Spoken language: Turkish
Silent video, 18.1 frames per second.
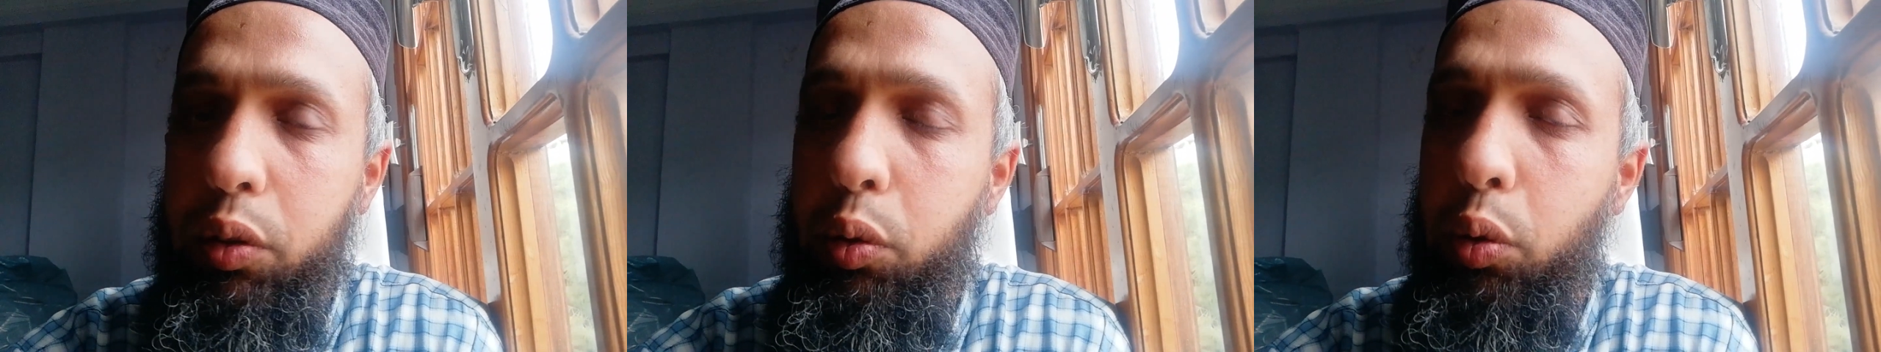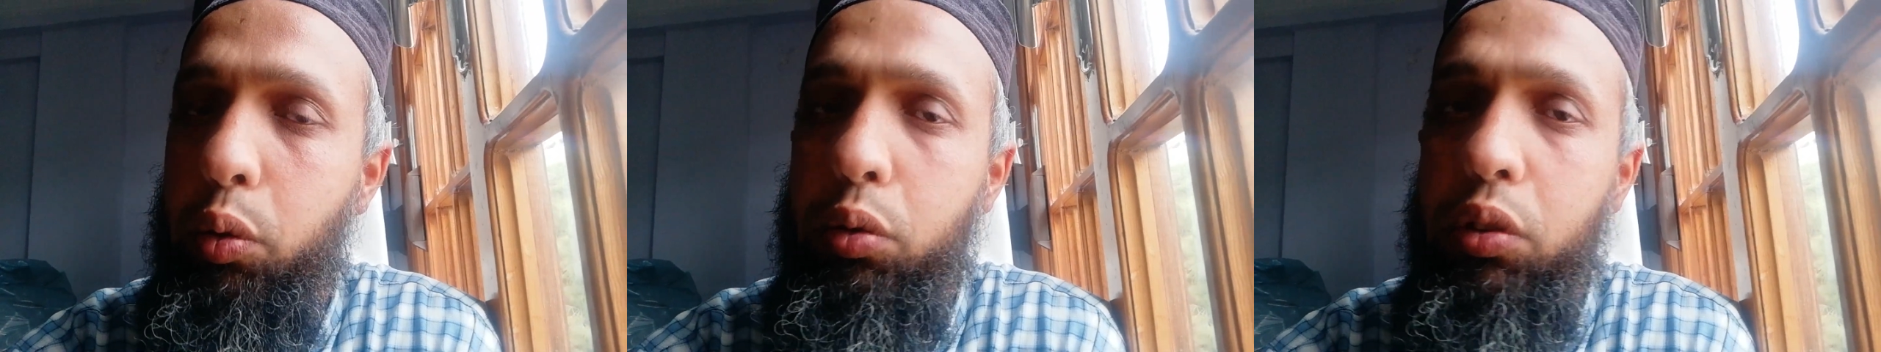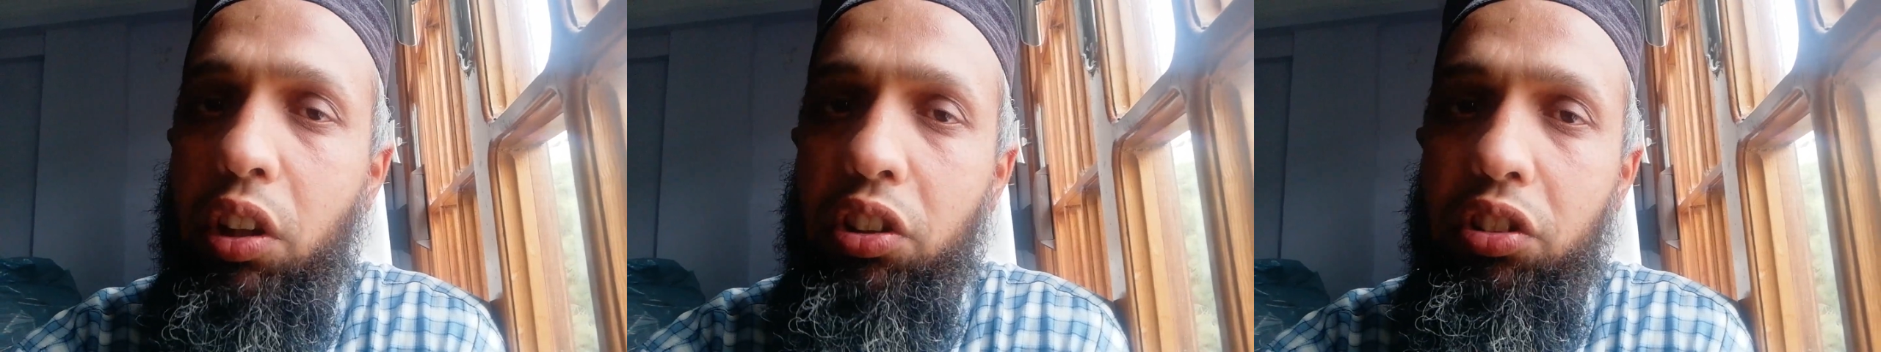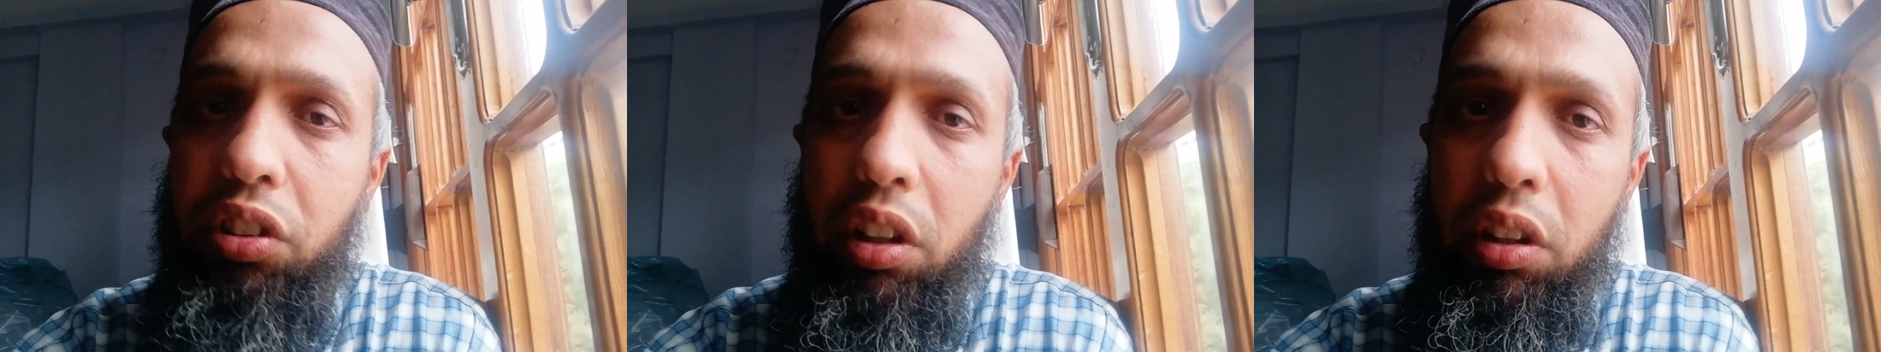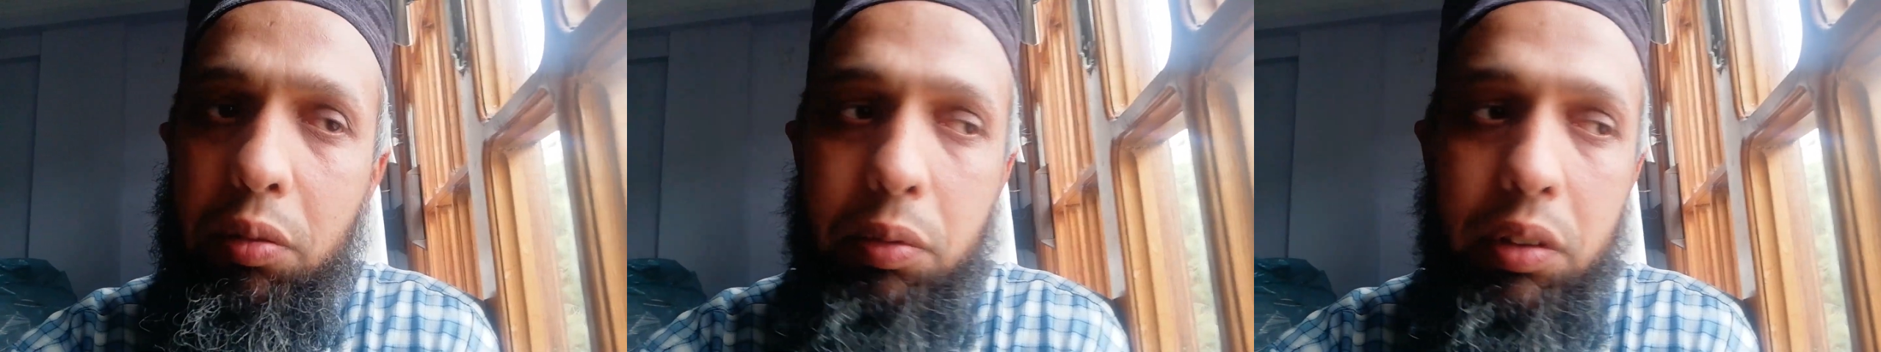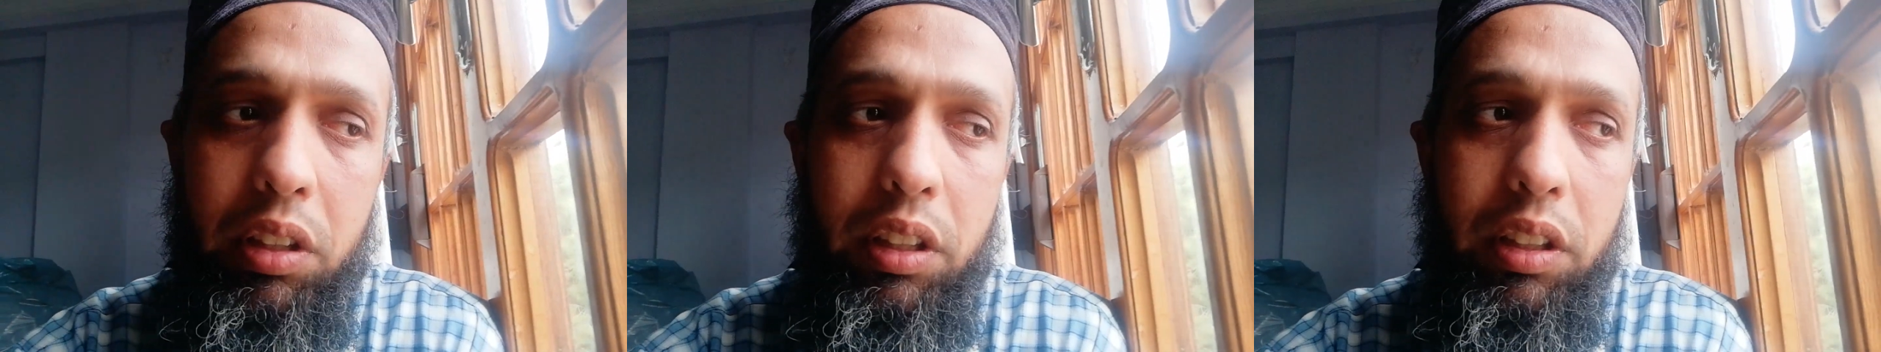Göz
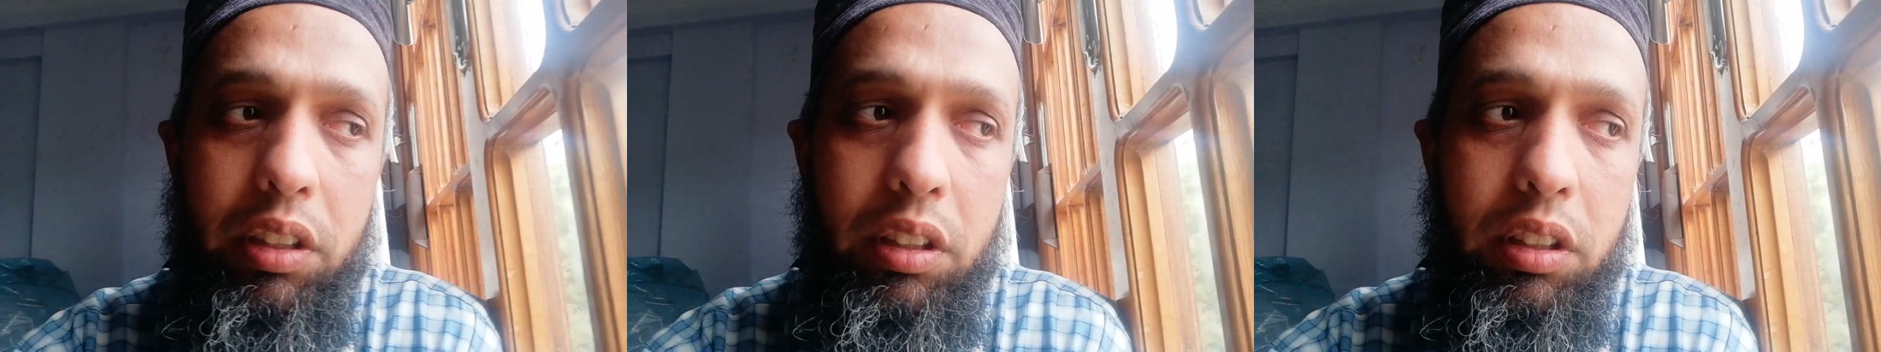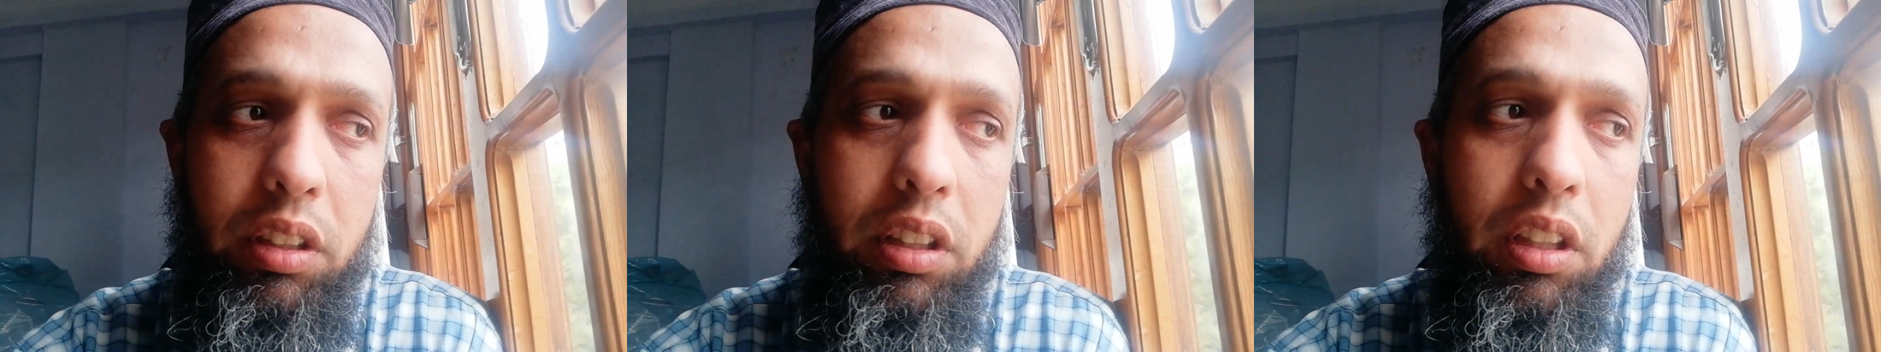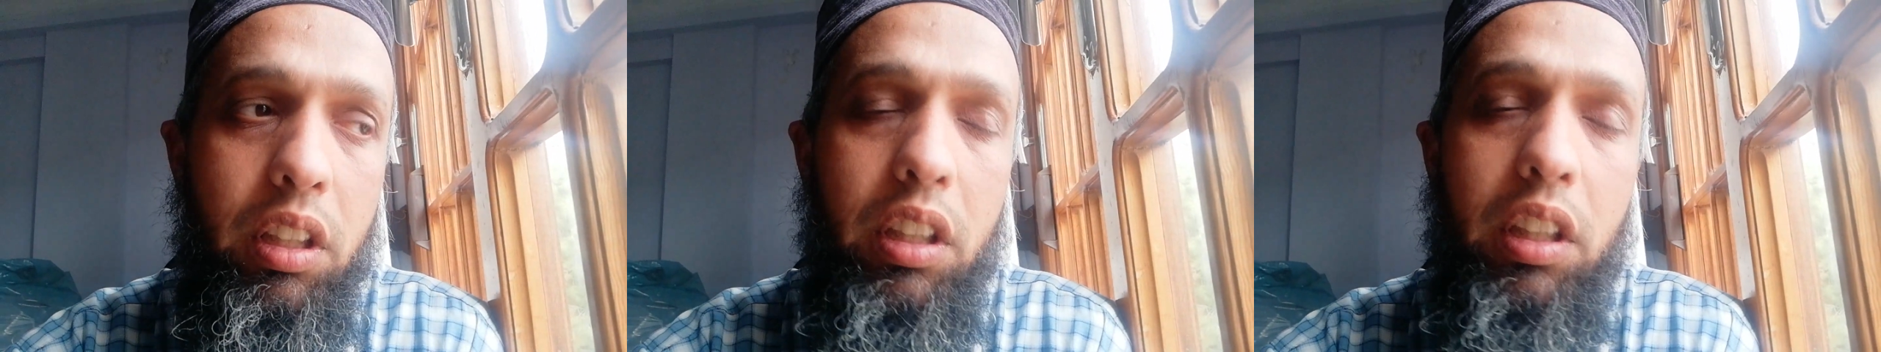yaşarmaları,